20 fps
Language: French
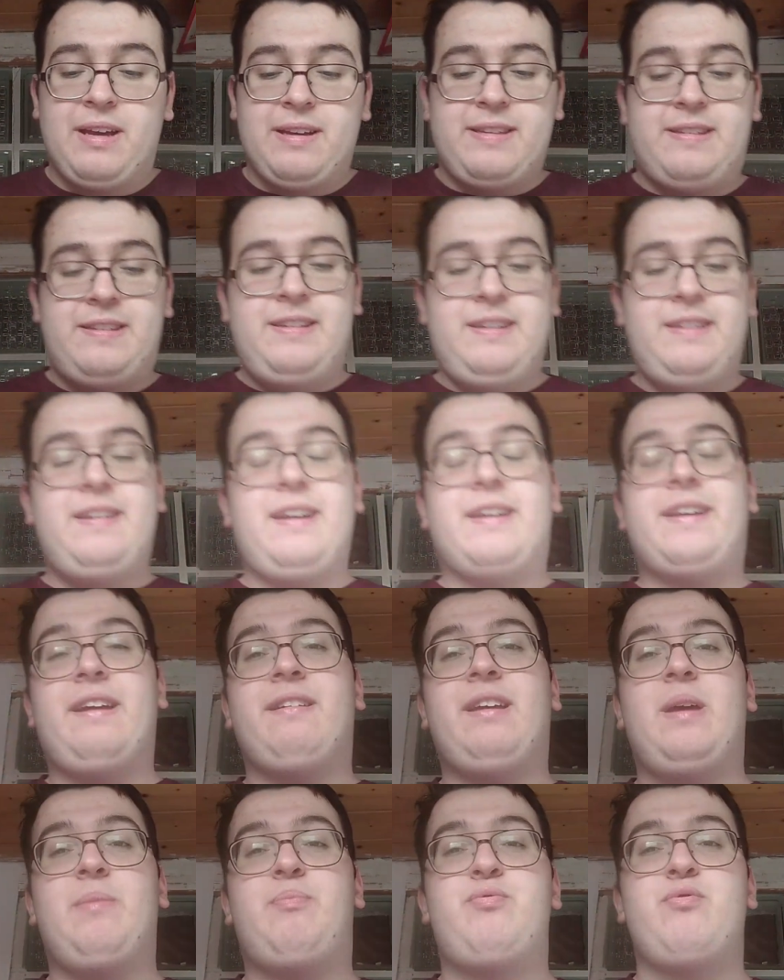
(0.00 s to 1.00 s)
6 tirs
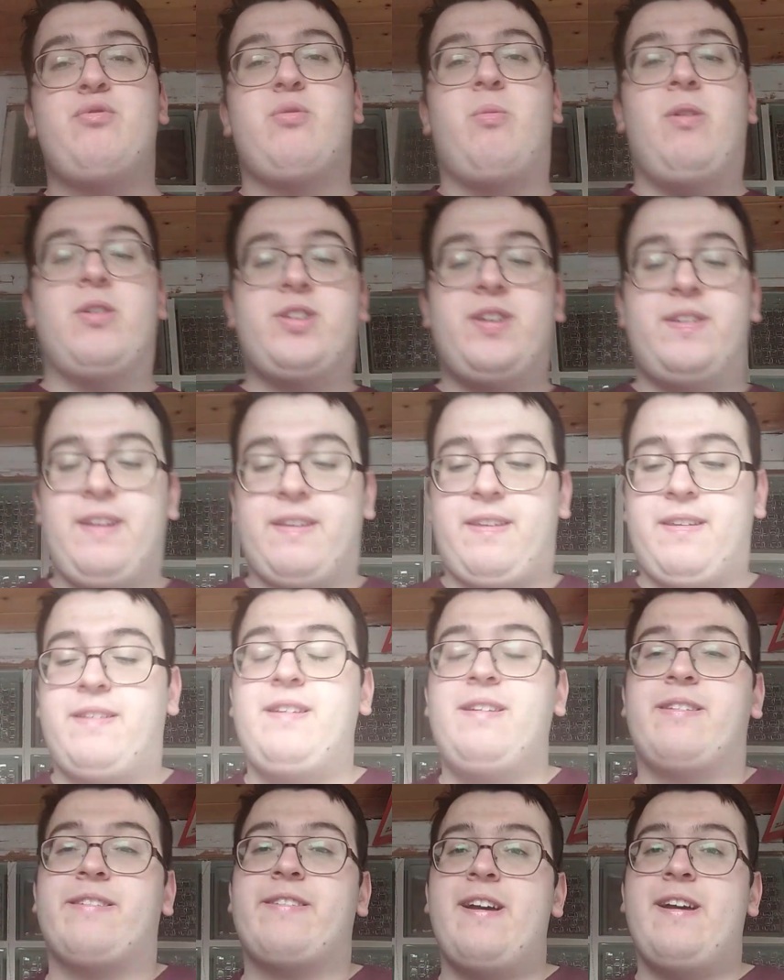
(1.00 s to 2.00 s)
cadrés pour Manchester
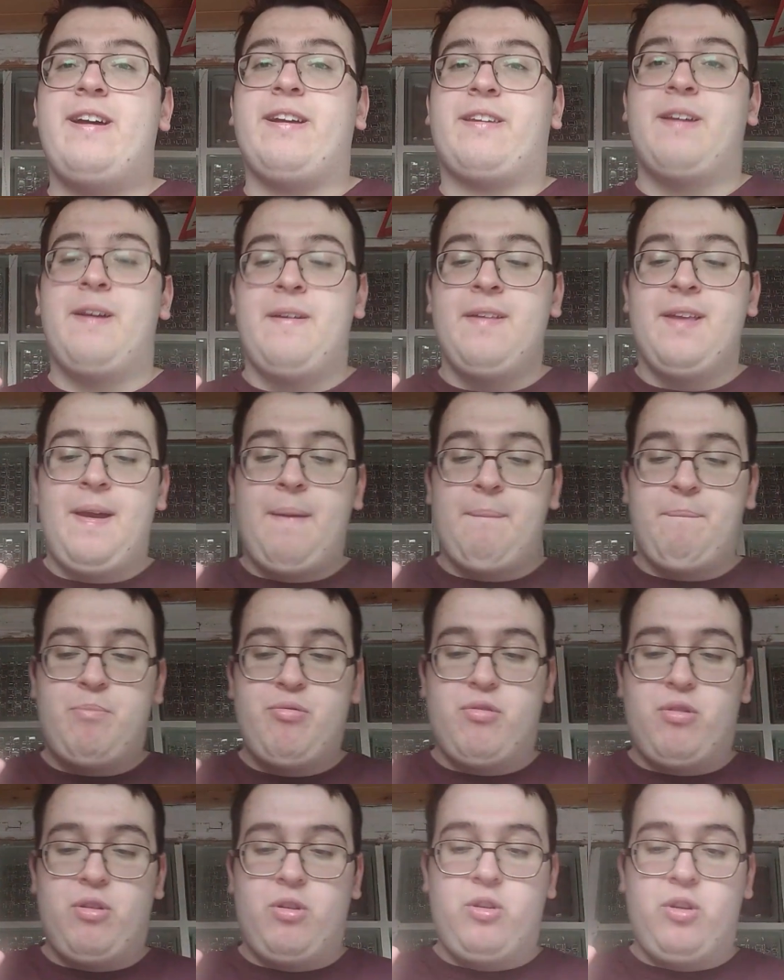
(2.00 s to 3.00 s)
City, 5
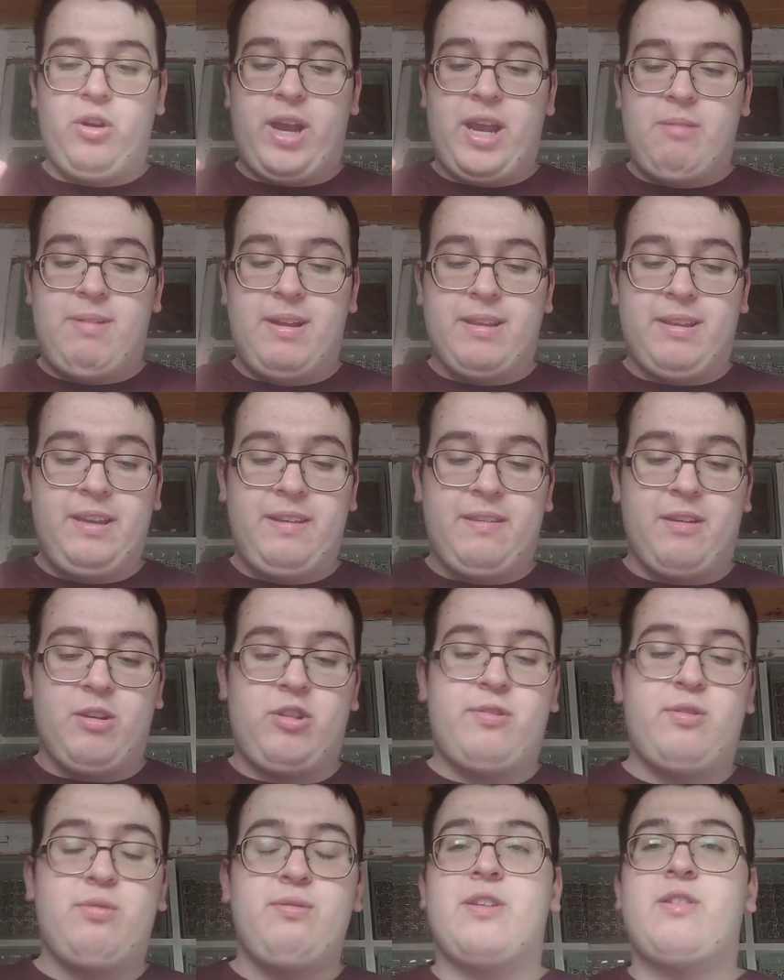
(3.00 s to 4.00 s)
pour euh, le Real Madrid,
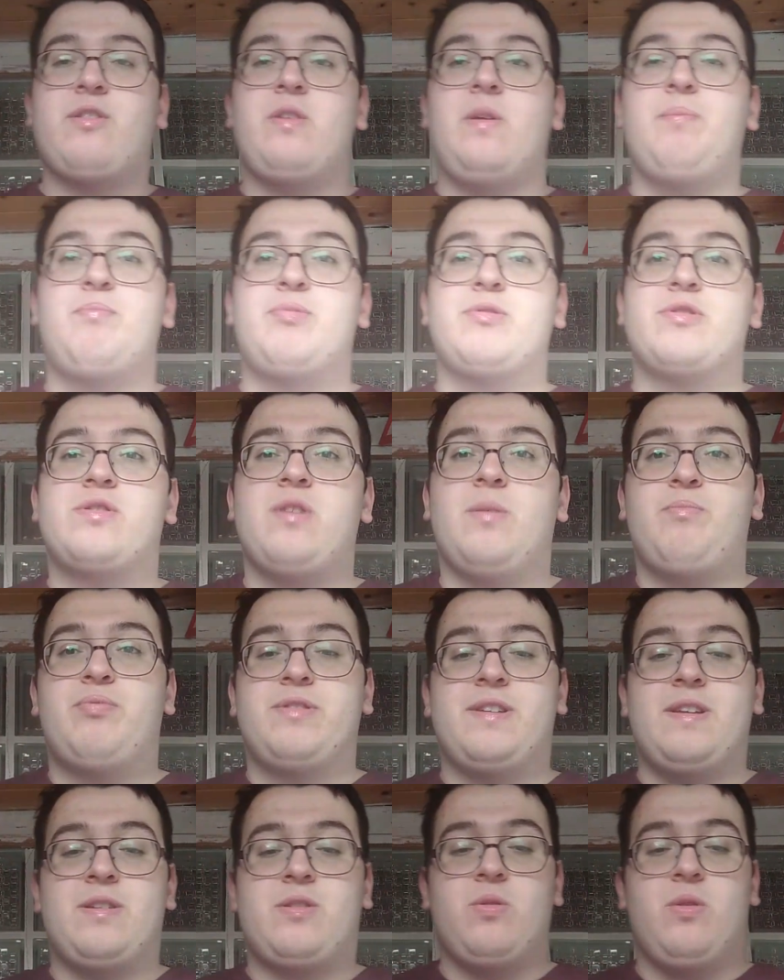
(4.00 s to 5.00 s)
60% de
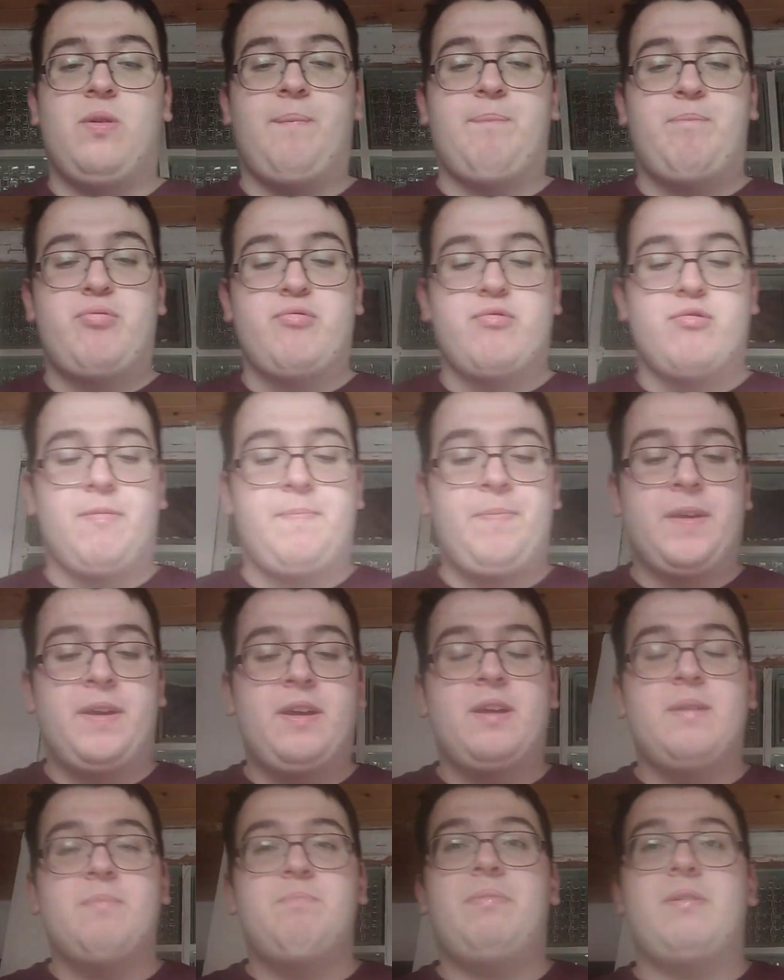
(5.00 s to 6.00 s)
possession pour
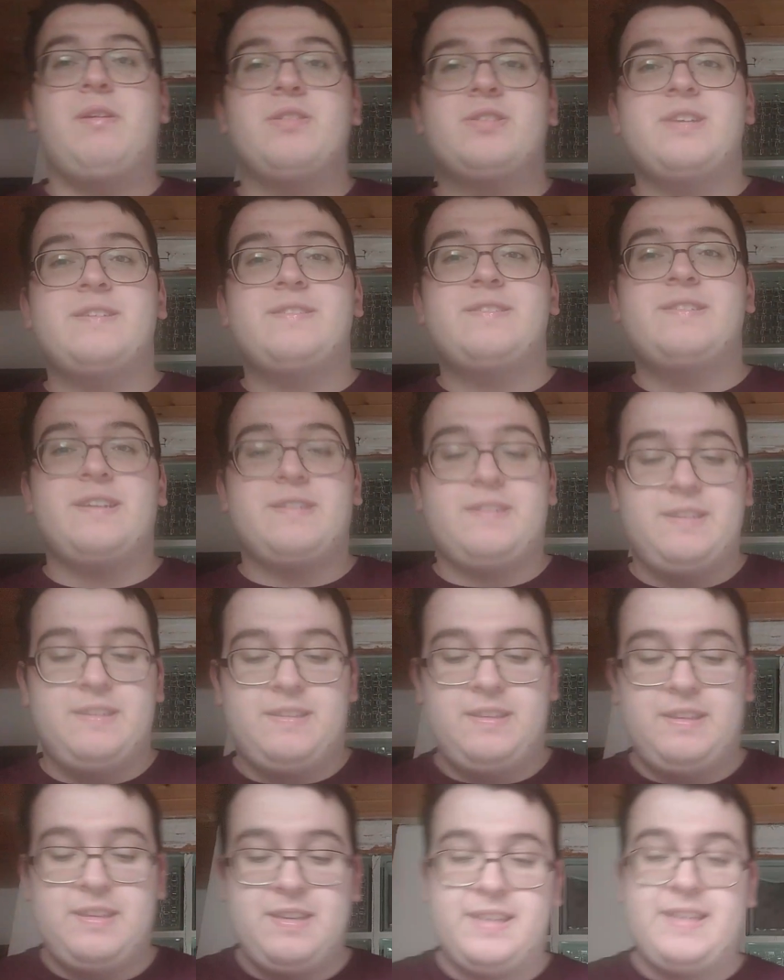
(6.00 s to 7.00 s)
Manchester
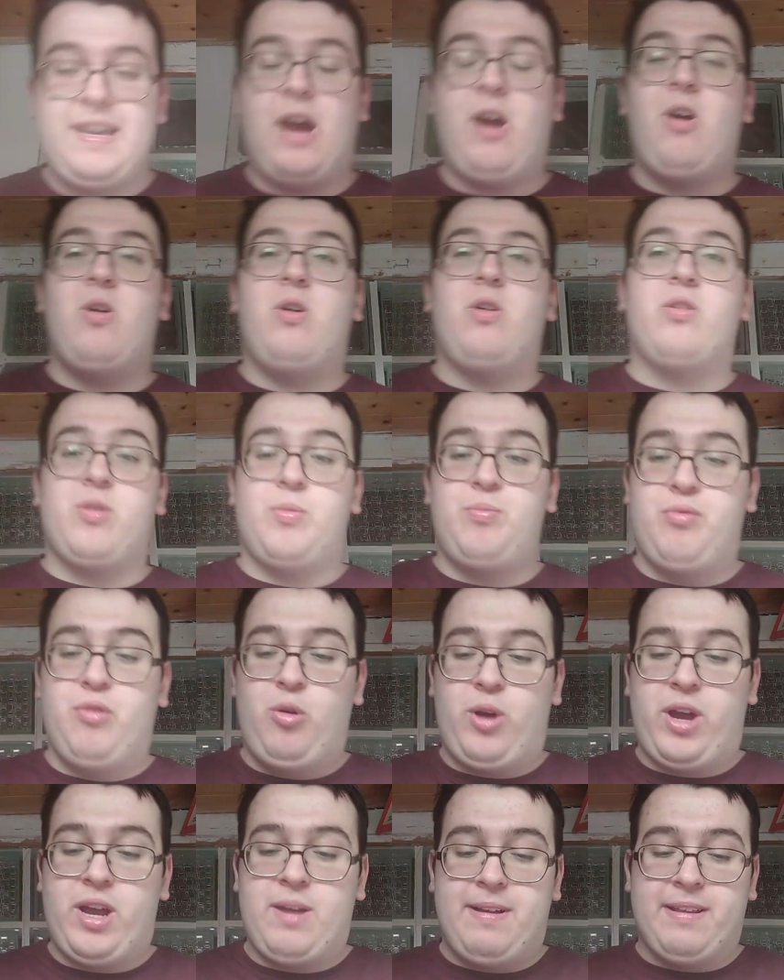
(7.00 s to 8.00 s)
City, 40 pour
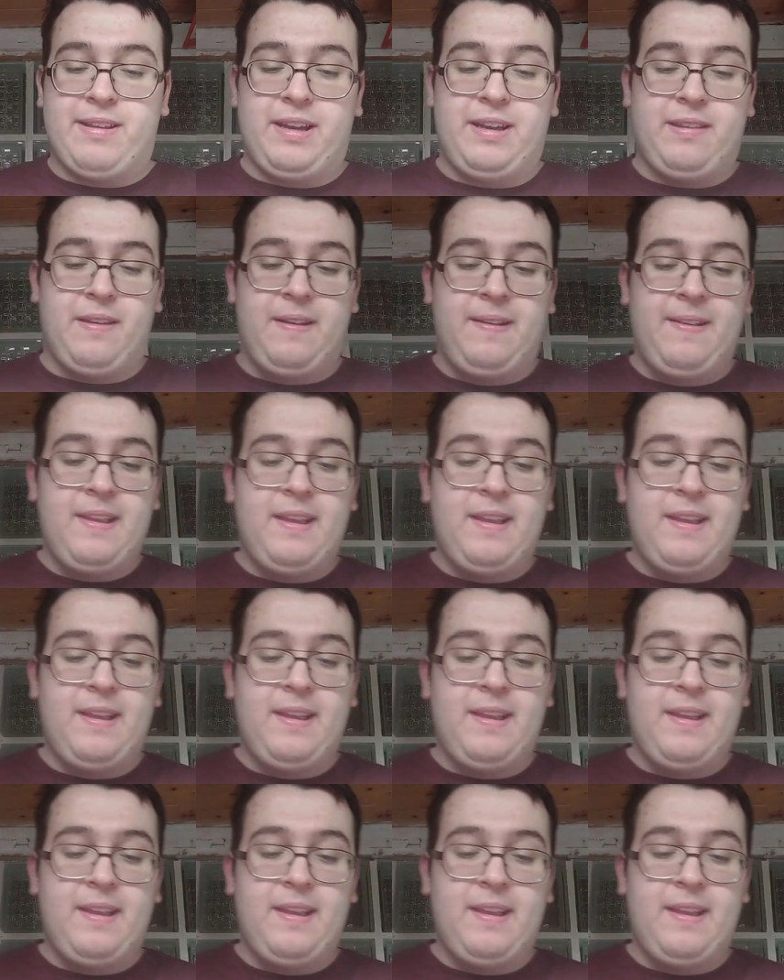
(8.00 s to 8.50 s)
le Real Madrid,